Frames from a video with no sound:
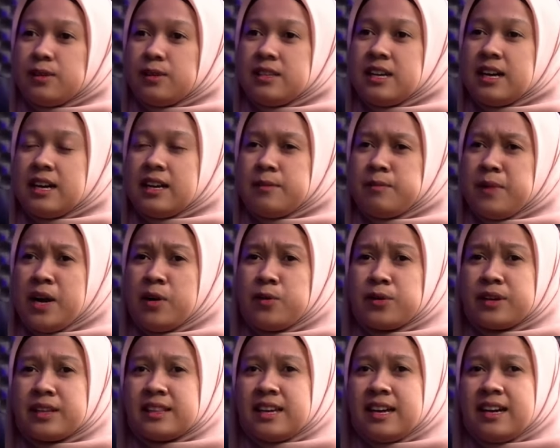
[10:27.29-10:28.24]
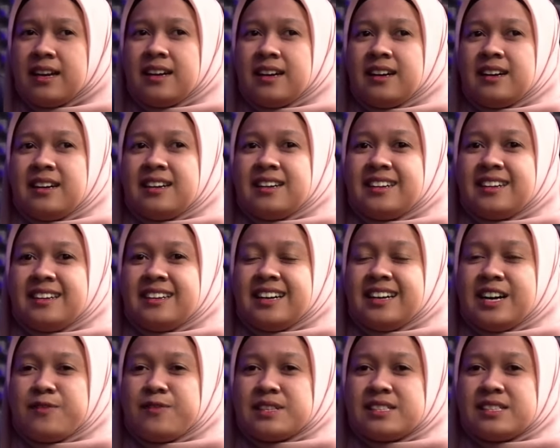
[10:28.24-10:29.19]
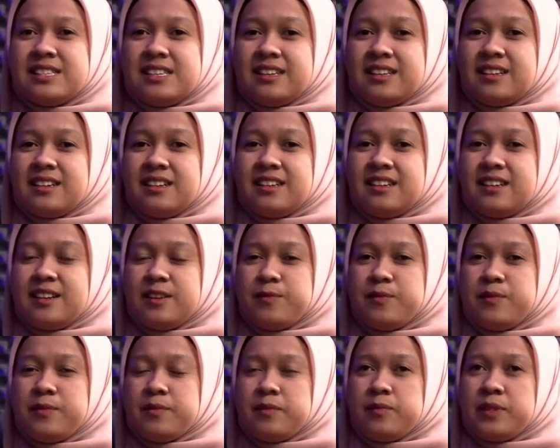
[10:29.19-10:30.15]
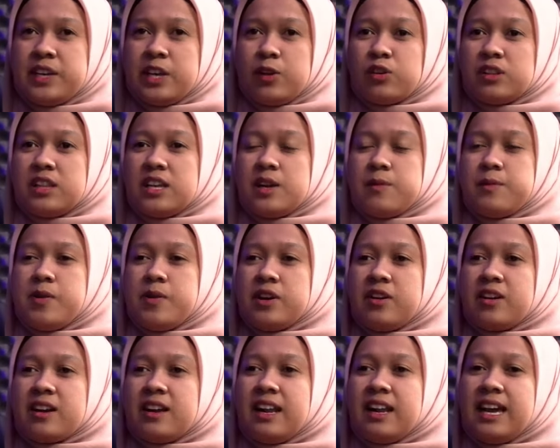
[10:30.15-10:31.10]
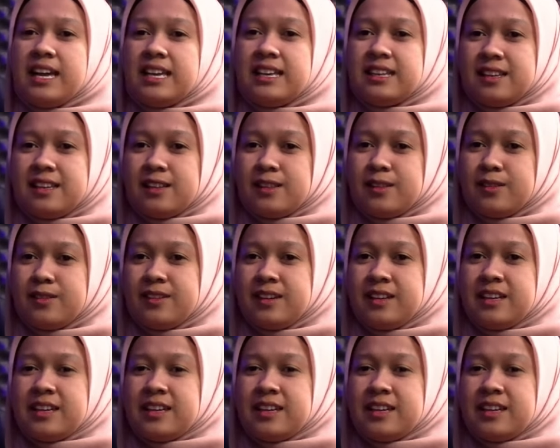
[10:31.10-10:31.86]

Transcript: Ya, Jangan bener. mau kita uh, apa sih um, mengikuti kemauan orang lain gitu.